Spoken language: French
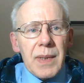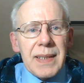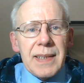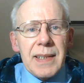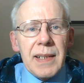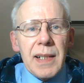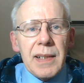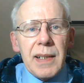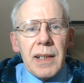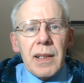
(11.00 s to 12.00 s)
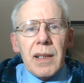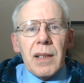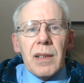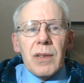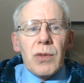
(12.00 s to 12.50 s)
Cinétique
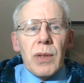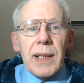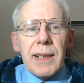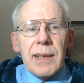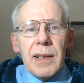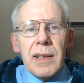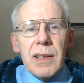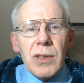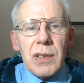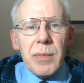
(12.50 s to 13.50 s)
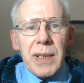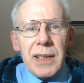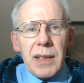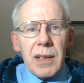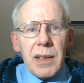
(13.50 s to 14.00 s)
de la catalyse
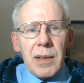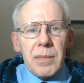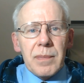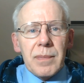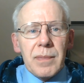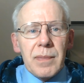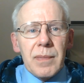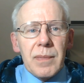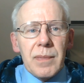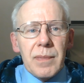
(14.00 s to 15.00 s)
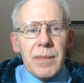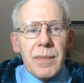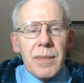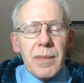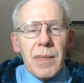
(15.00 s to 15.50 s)
enzymatique.
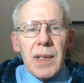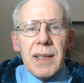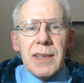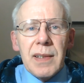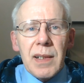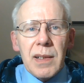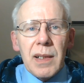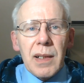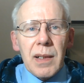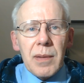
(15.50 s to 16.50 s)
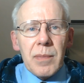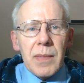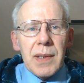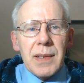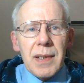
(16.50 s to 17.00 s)
La cinétique,
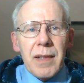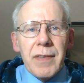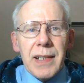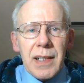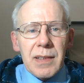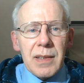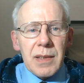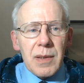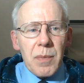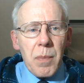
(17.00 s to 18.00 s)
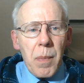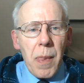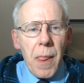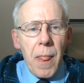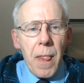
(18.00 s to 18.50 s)
c'est la vitesse.
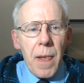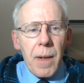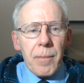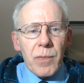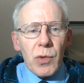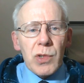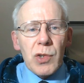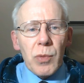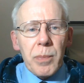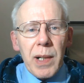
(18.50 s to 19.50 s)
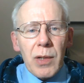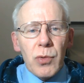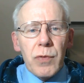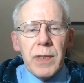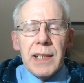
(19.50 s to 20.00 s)
Donc si on parle de
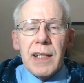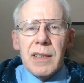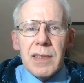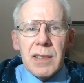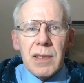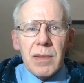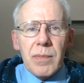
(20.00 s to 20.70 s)
vitesse